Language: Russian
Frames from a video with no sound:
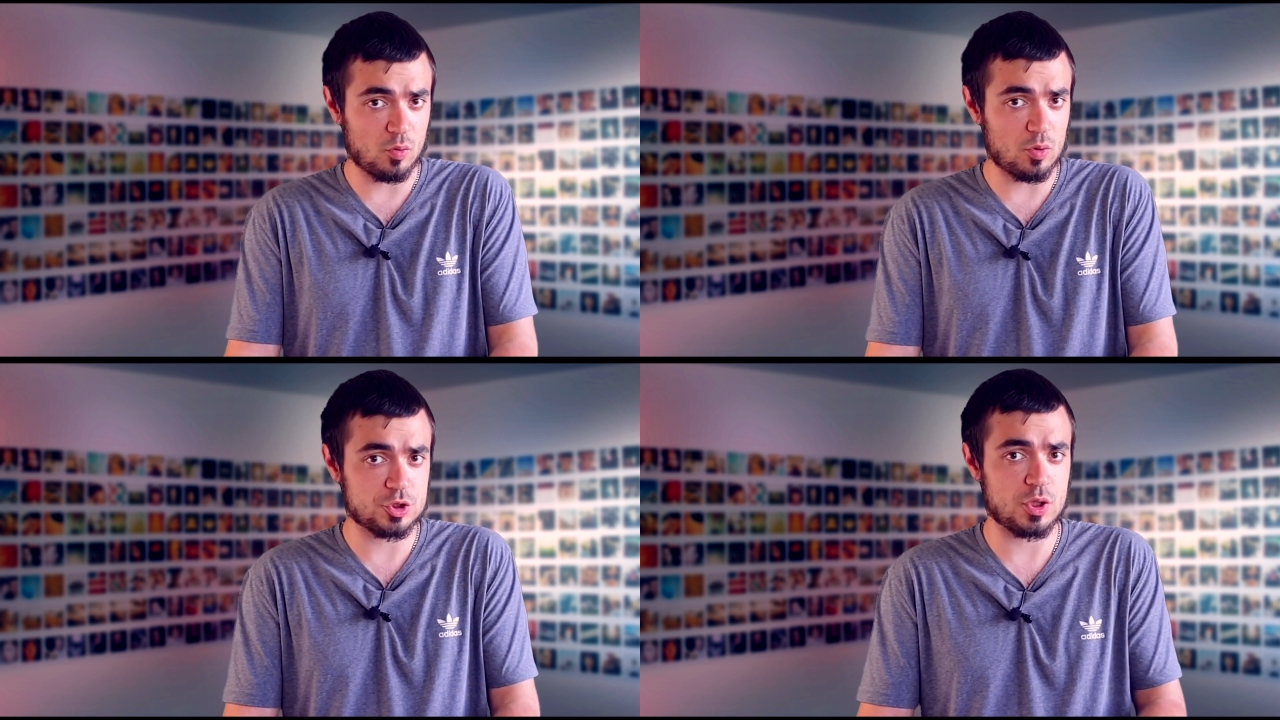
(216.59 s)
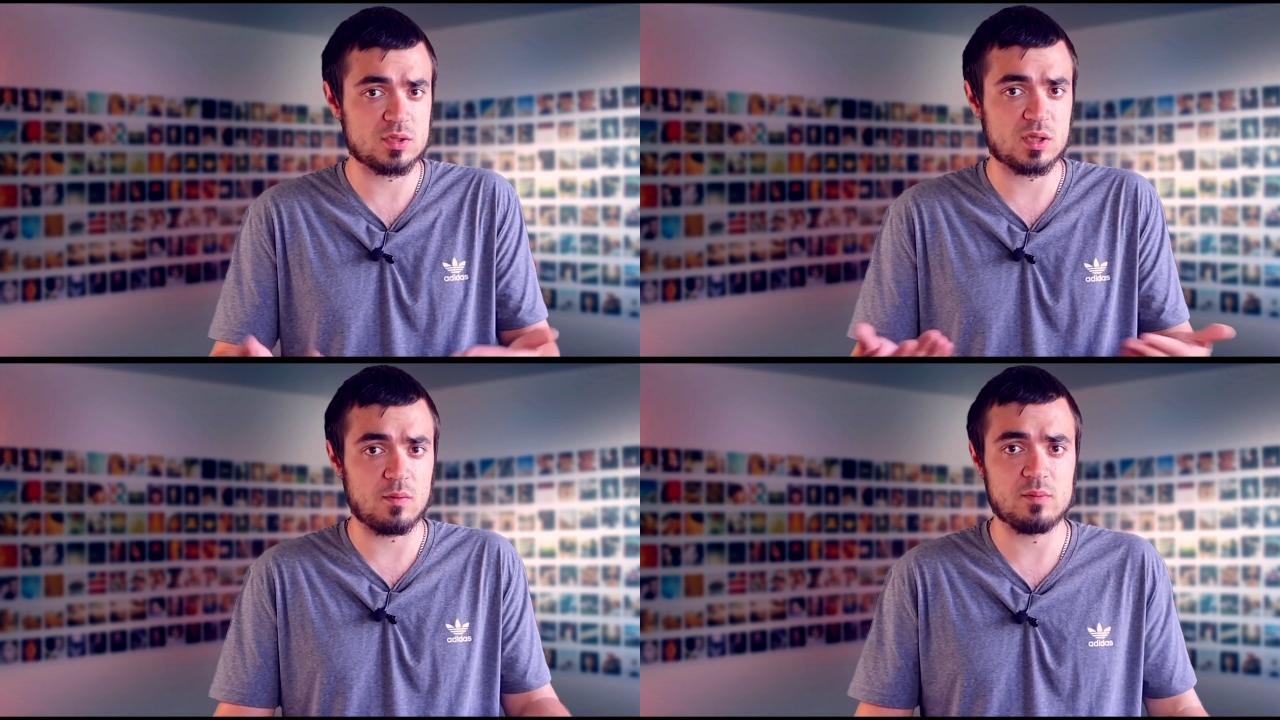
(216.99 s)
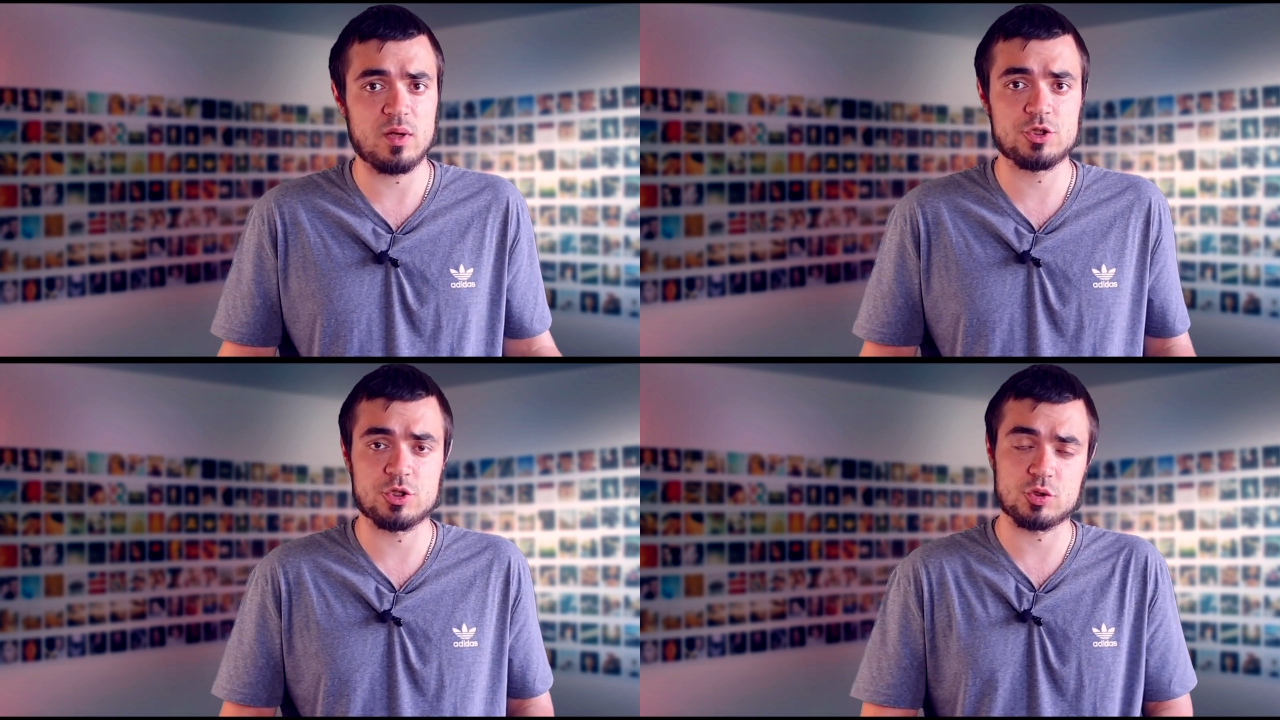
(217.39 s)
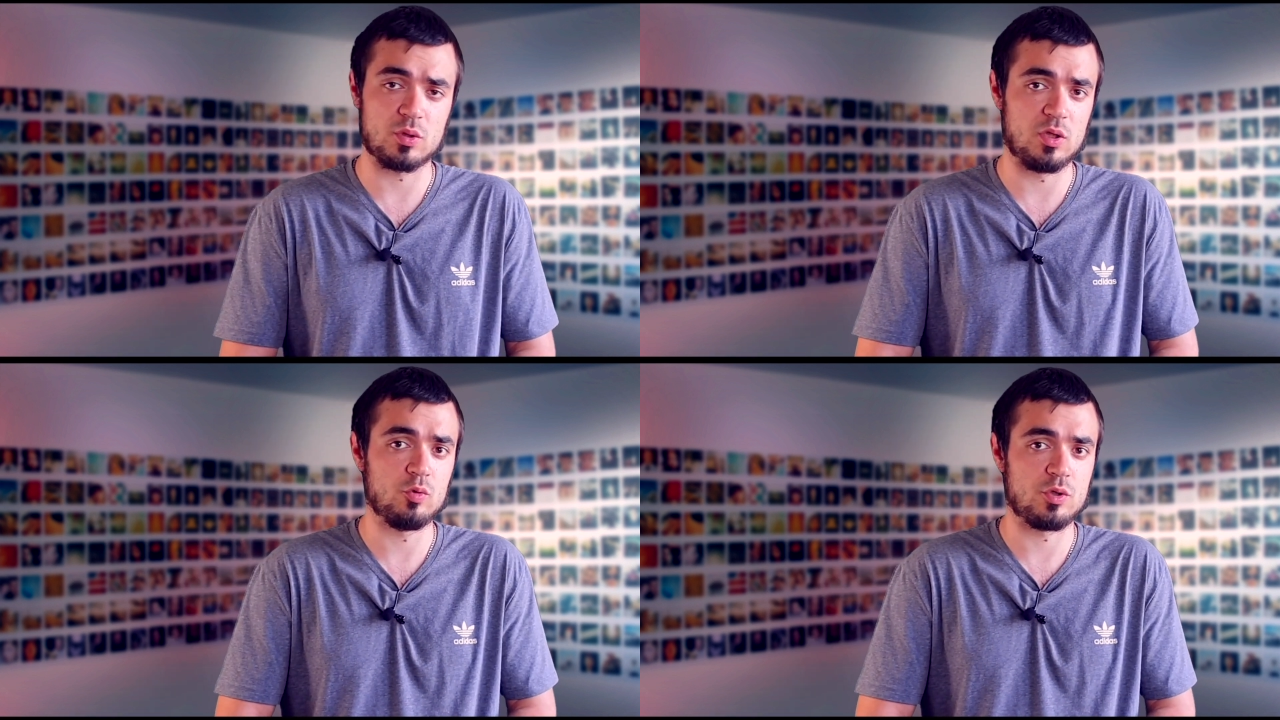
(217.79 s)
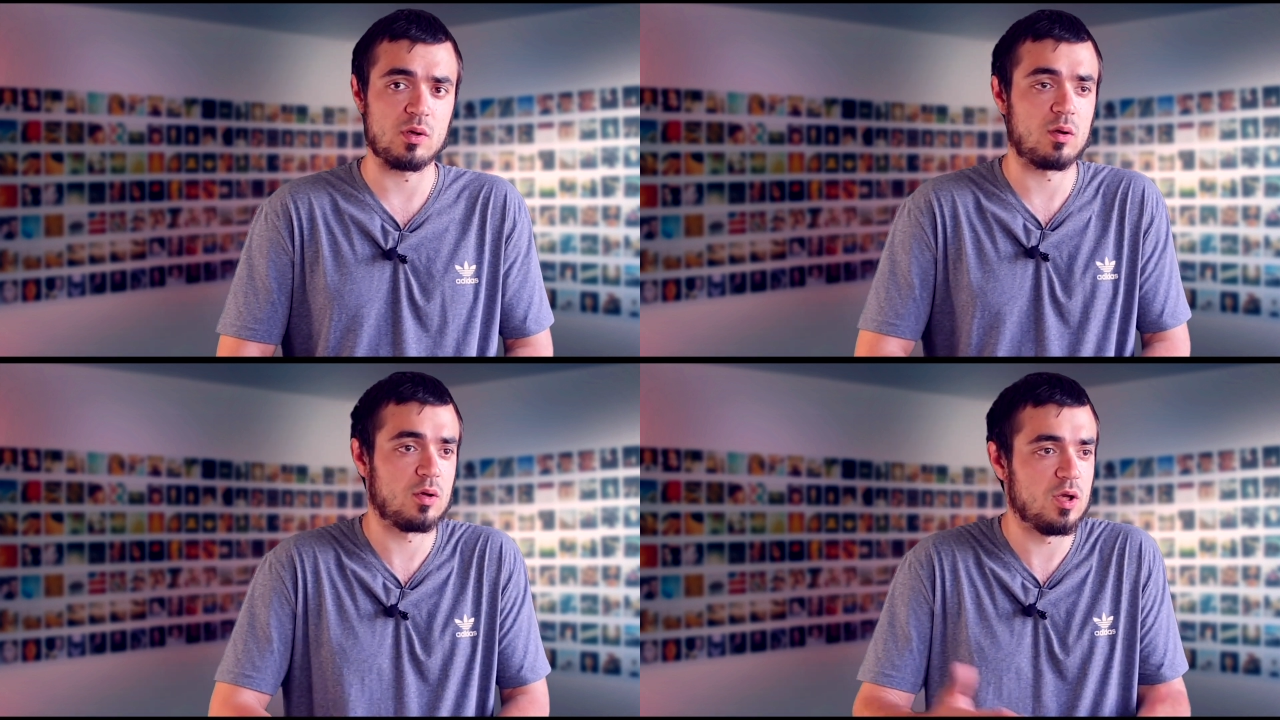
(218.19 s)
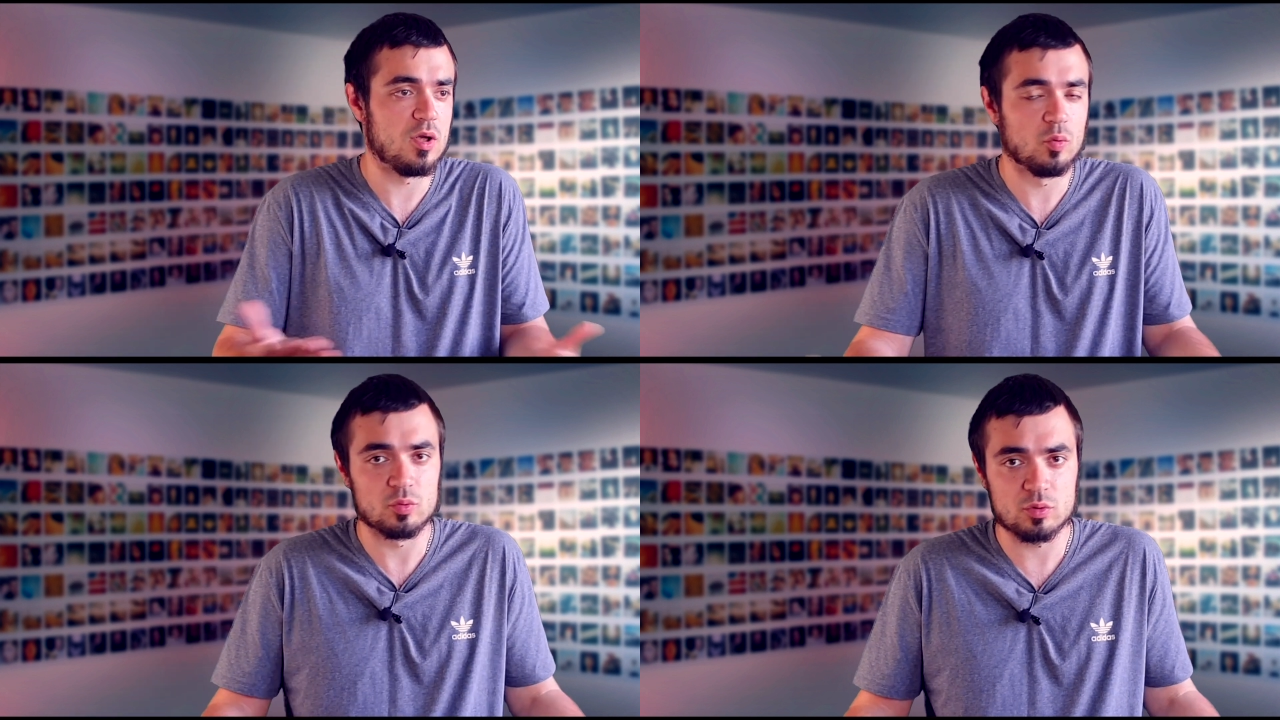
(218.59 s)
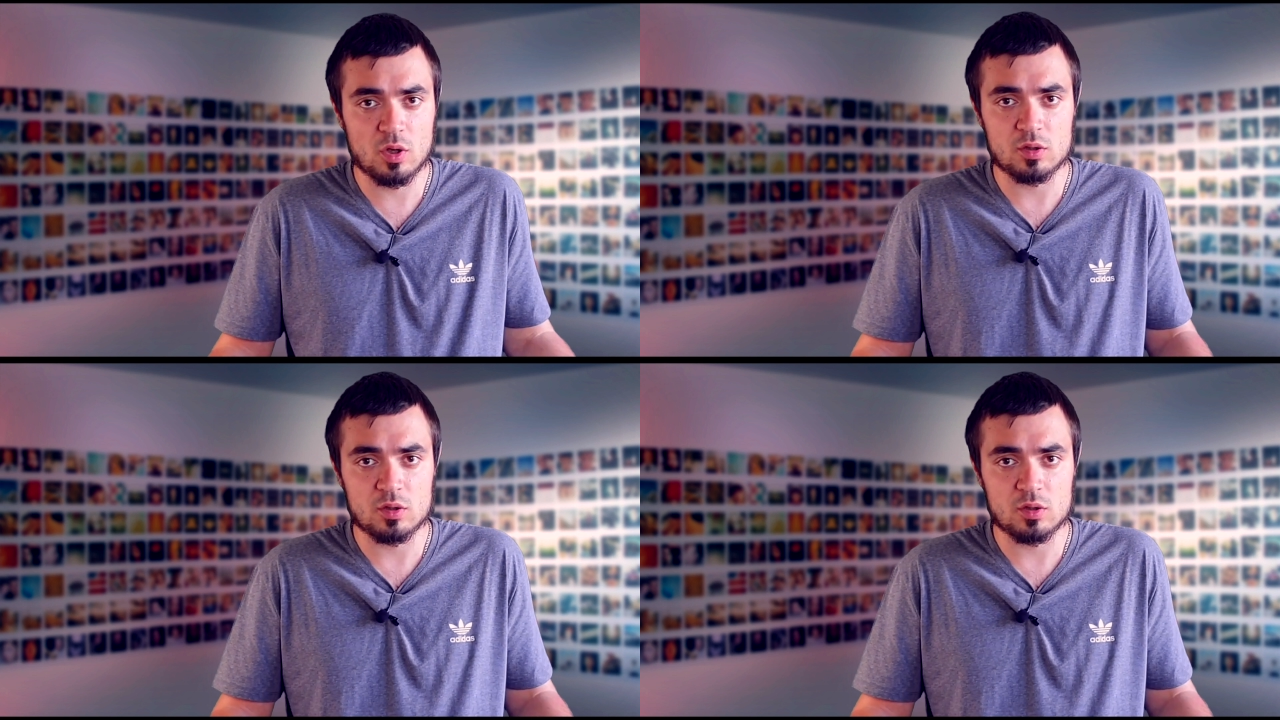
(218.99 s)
хочешь рисковать, боишься, что кинут, кинут